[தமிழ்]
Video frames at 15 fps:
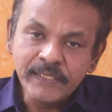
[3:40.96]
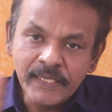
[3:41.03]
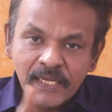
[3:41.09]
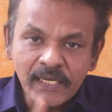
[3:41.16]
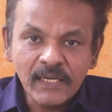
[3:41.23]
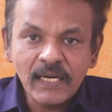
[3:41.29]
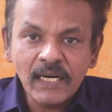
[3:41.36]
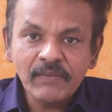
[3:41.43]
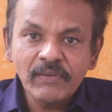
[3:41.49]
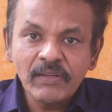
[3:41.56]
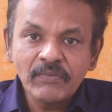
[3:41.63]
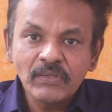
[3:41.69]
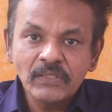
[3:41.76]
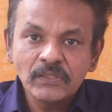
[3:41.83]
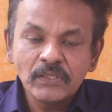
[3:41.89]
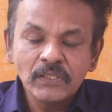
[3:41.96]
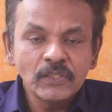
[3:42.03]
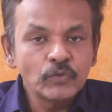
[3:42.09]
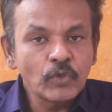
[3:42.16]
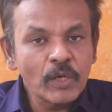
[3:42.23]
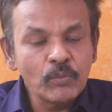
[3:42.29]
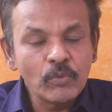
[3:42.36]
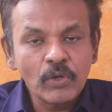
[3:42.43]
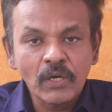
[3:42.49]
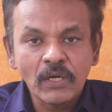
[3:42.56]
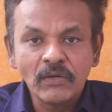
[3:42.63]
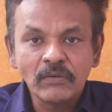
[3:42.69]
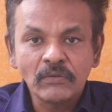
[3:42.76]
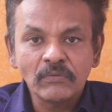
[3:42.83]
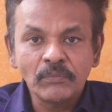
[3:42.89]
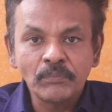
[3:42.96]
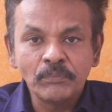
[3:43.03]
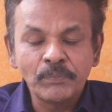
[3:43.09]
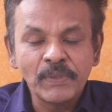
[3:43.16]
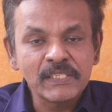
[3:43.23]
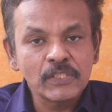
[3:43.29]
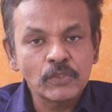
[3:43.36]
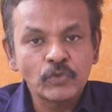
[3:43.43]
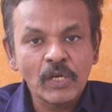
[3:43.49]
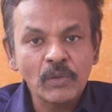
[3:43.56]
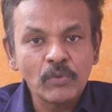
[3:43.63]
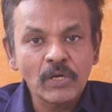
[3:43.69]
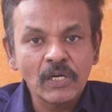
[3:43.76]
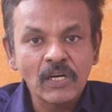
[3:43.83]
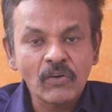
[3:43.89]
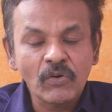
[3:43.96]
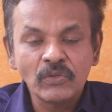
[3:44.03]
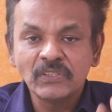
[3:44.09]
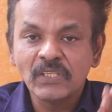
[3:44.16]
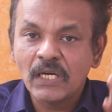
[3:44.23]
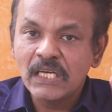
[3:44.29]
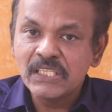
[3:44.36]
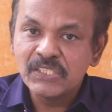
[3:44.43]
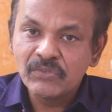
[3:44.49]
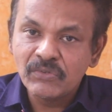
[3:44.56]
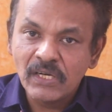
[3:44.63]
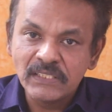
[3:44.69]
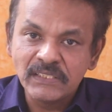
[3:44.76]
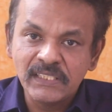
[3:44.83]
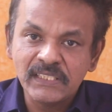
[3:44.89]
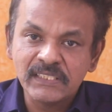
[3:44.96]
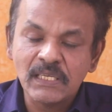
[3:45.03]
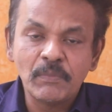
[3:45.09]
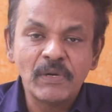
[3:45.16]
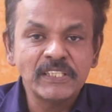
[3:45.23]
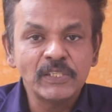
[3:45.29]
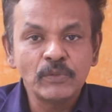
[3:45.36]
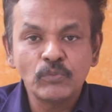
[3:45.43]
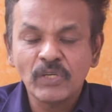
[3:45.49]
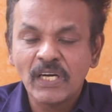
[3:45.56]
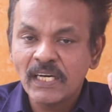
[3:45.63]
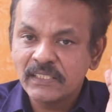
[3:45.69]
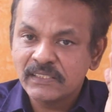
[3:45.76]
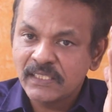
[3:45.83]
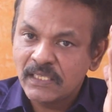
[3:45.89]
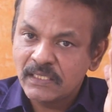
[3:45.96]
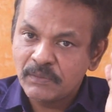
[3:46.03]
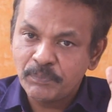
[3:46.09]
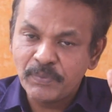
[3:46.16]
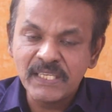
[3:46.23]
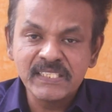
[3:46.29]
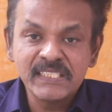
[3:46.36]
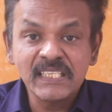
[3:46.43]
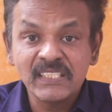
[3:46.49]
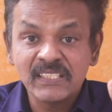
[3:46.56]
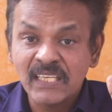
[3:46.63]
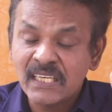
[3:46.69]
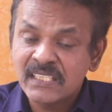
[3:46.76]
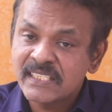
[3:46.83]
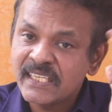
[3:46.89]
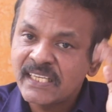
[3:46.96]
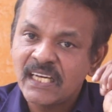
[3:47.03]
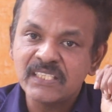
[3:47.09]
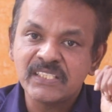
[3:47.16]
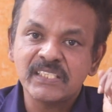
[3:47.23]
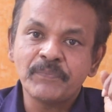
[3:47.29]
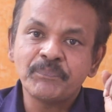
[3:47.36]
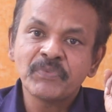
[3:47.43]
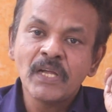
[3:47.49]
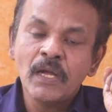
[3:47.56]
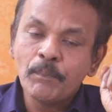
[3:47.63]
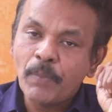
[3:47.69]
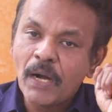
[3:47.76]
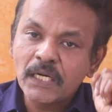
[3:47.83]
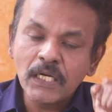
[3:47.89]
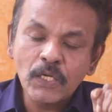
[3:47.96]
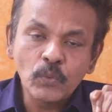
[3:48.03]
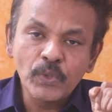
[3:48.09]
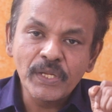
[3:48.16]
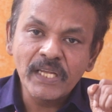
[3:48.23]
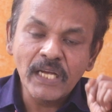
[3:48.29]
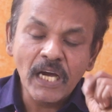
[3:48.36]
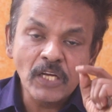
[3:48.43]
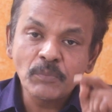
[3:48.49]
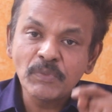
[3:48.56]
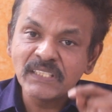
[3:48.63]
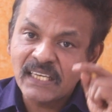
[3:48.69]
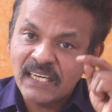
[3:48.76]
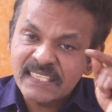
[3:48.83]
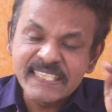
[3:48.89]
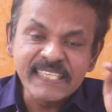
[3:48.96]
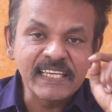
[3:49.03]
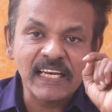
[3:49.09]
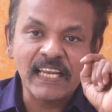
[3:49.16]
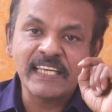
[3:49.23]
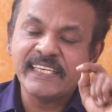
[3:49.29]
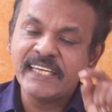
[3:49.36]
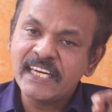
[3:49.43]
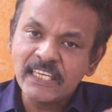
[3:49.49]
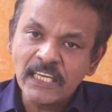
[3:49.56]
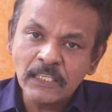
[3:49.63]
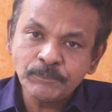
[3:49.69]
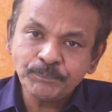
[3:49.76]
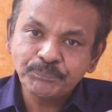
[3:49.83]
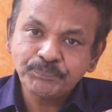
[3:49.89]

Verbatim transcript: ஏற்கனவே வந்து துரைமுருகன் பேசின துரைமுருகன் அவர்கள் வந்து ராஜீவ்காந்தி சமாதியின் முன்னால் அது பேசி அது சர்ச்சையாச்சு பார்க்கக்கூடிய யாரும் அதை ரசிக்கலை ஏன்னா